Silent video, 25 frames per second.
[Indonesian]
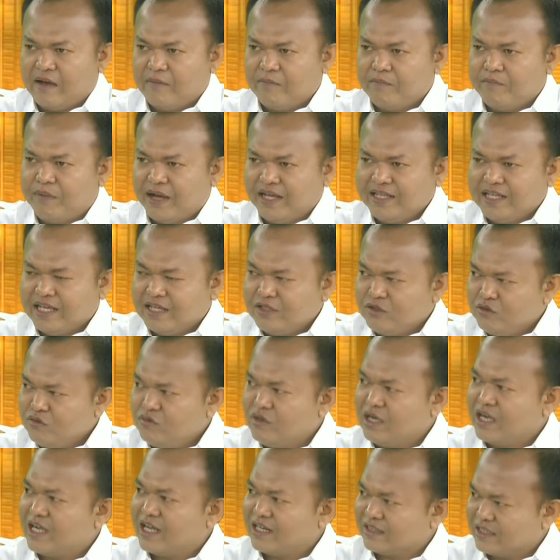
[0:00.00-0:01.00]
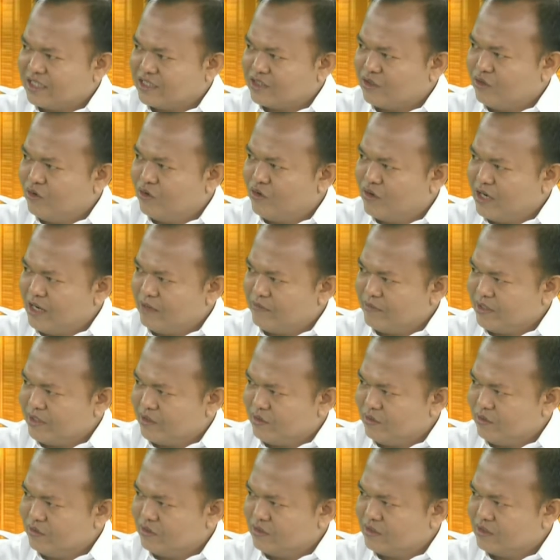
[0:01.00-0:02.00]
banyak juga kertas hologram
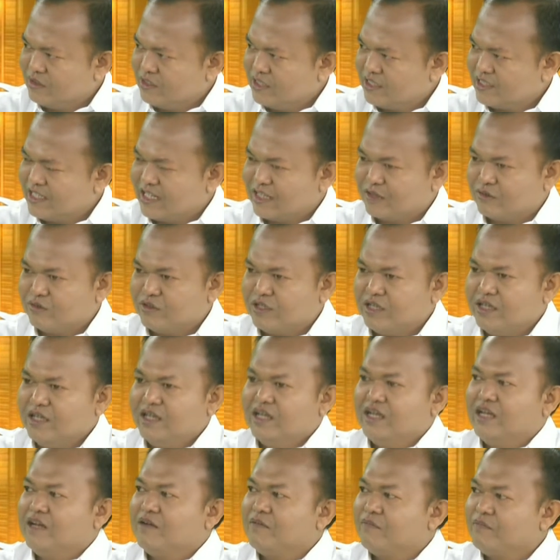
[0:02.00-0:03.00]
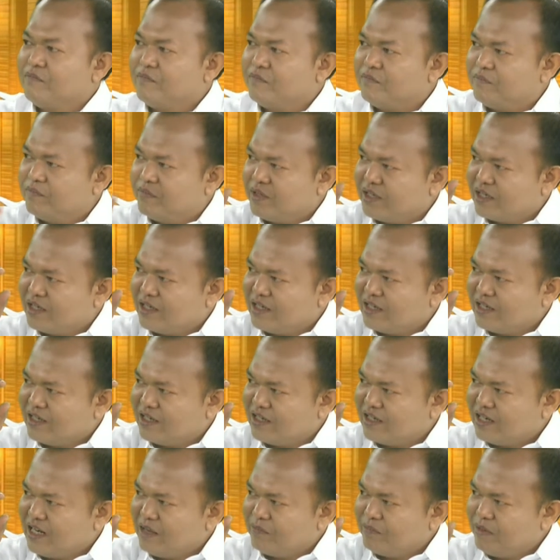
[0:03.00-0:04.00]
itu C1-nya ber
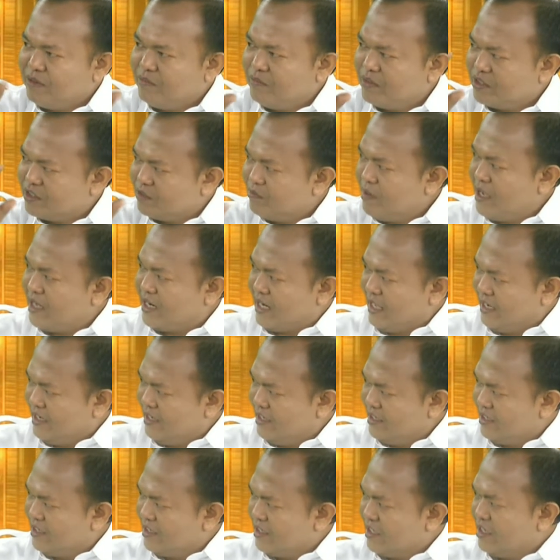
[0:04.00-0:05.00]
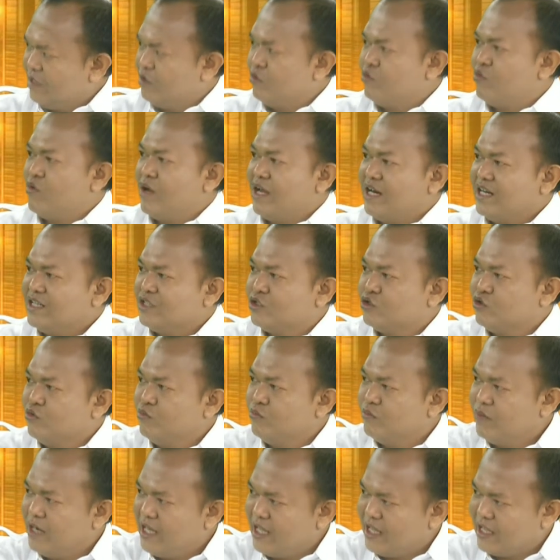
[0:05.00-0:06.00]
apa bersebaran di luar
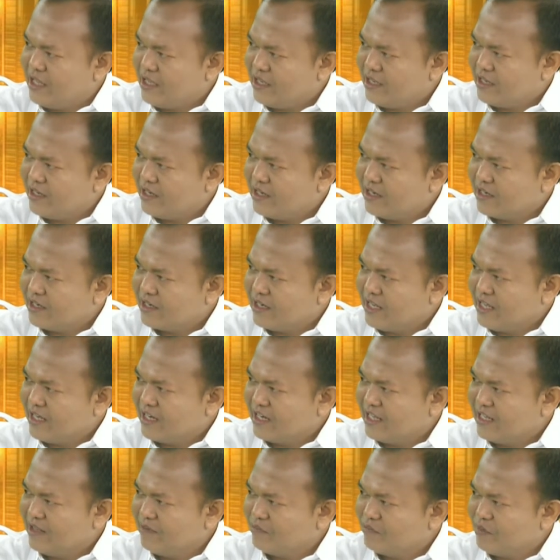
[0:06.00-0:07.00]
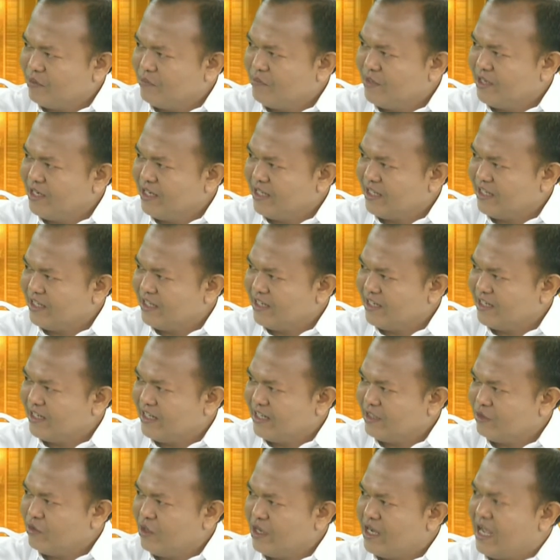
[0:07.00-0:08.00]
jumlah dari pemilih. Hmm.
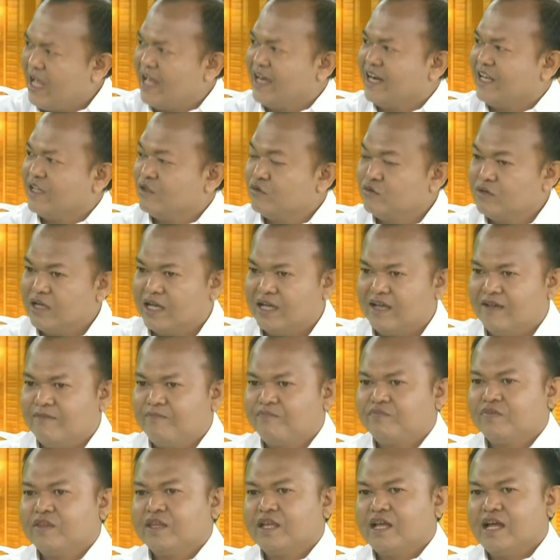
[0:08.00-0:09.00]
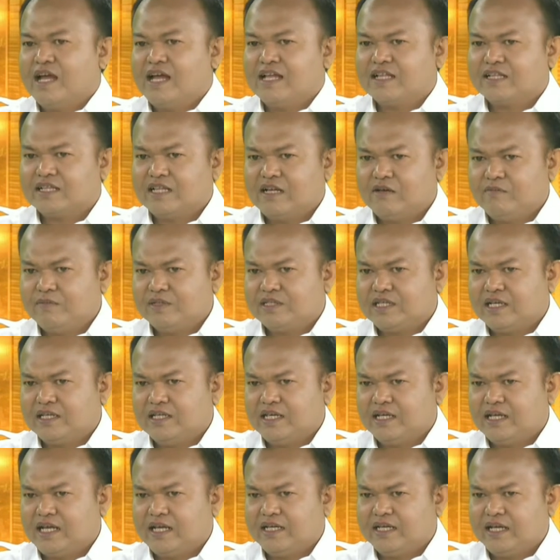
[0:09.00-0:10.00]
Nah itu agak aneh juga. Iya, iya. Atau
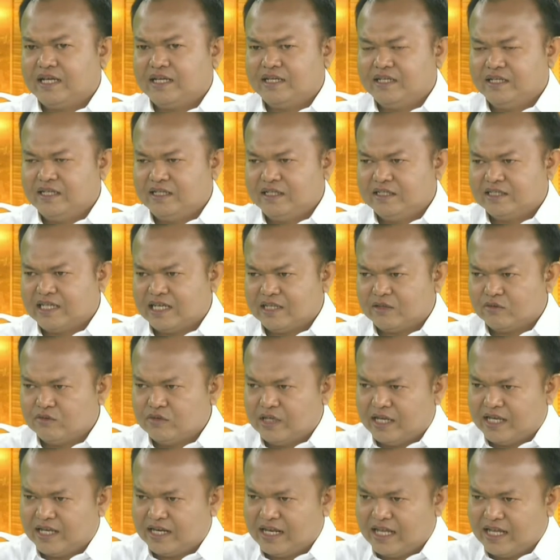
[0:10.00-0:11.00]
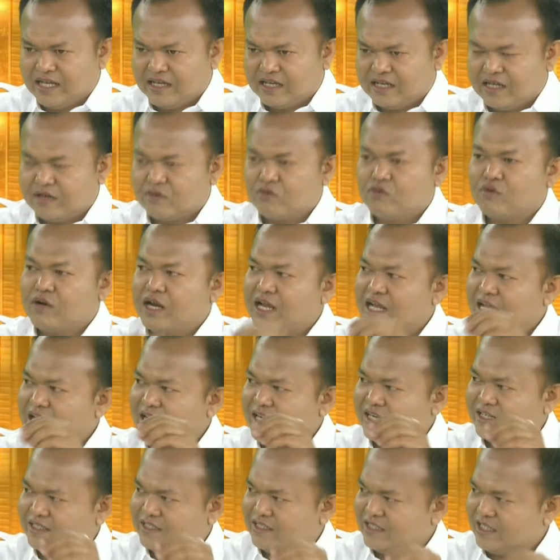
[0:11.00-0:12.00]
misalnya kayak di satu daerah
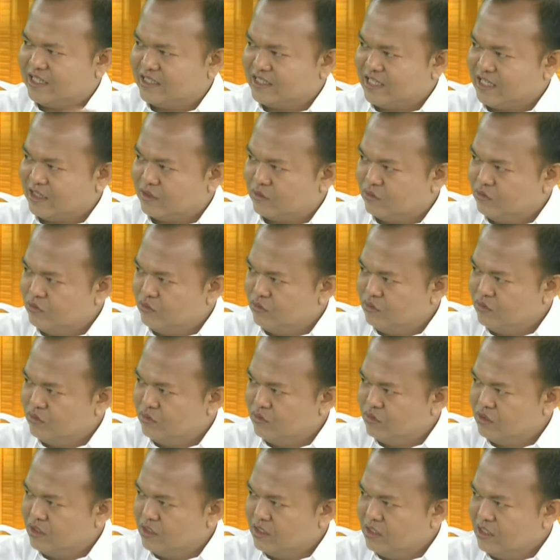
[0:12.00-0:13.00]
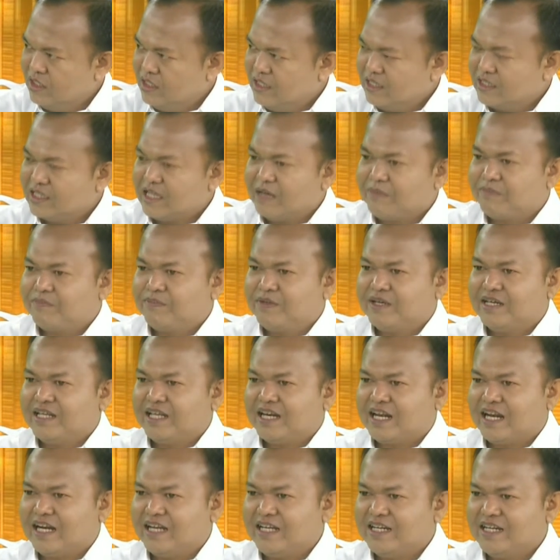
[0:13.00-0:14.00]
kekurangan C1 hmm. tapi
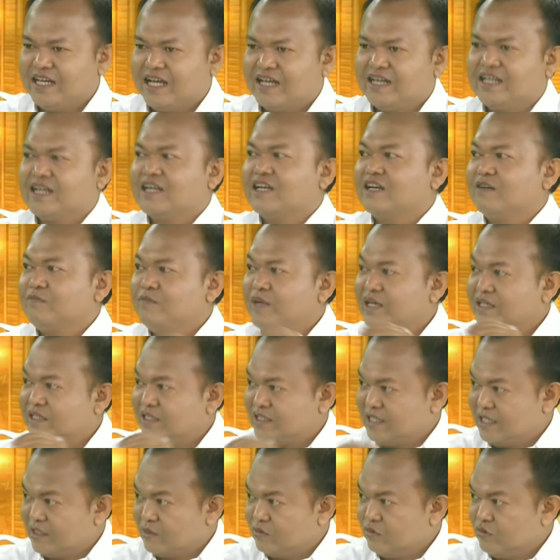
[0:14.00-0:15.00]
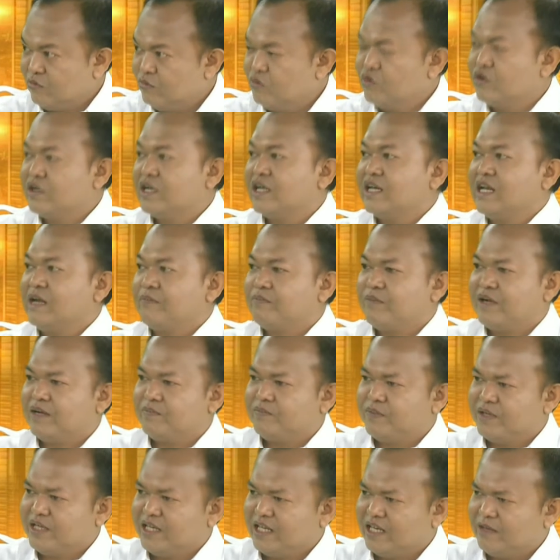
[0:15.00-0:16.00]
daerah lain ada kelebihan C1. Mungkin oh, okay. apa
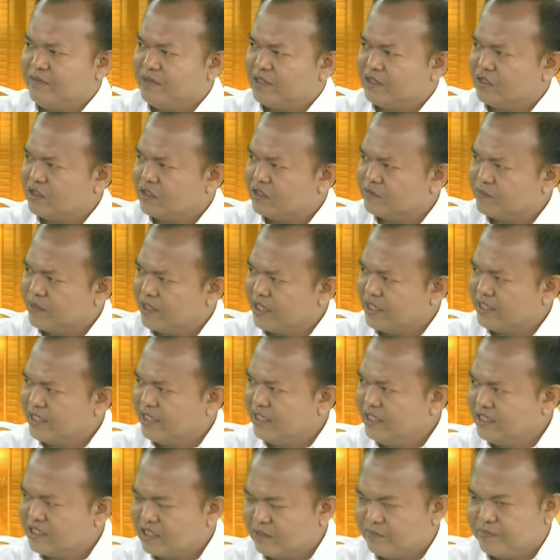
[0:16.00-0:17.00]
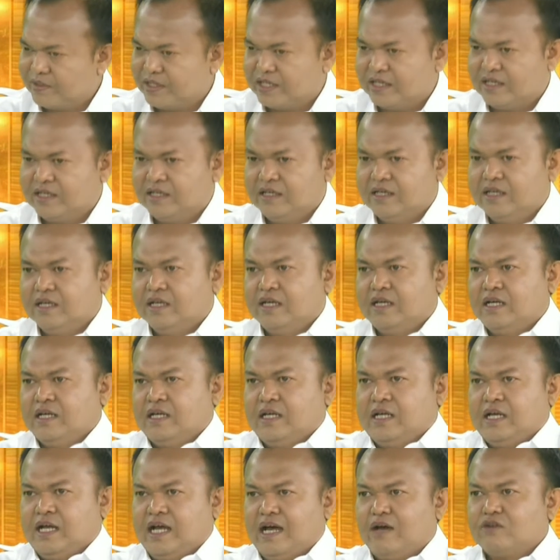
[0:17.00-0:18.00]
pengiriman dan sebagainya ini saya pikir
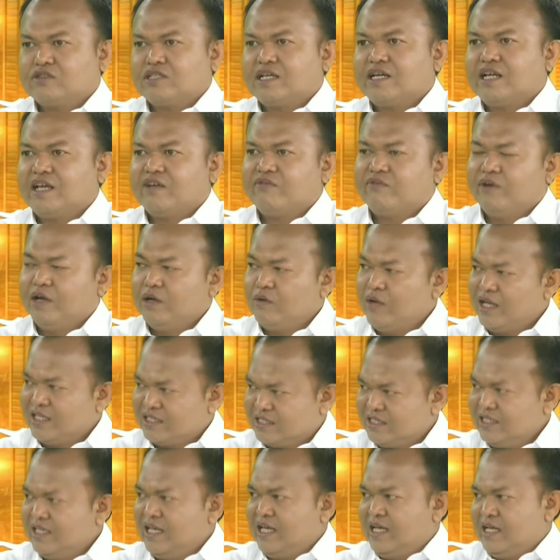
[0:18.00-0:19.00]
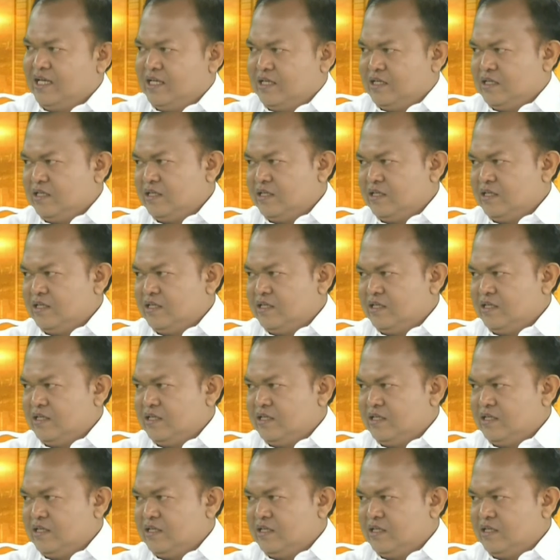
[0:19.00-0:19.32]
harus ada evaluasi lah